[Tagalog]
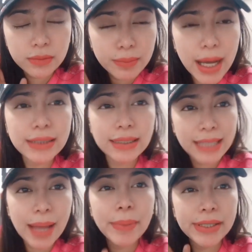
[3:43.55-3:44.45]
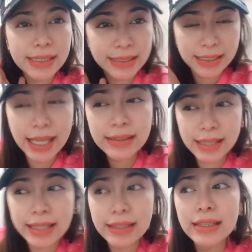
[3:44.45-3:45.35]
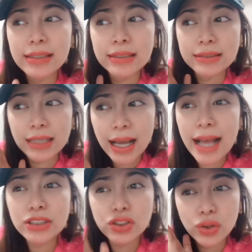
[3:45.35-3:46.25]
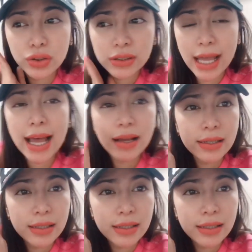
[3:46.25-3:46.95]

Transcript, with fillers: masasama niya si Kate din sa kaso na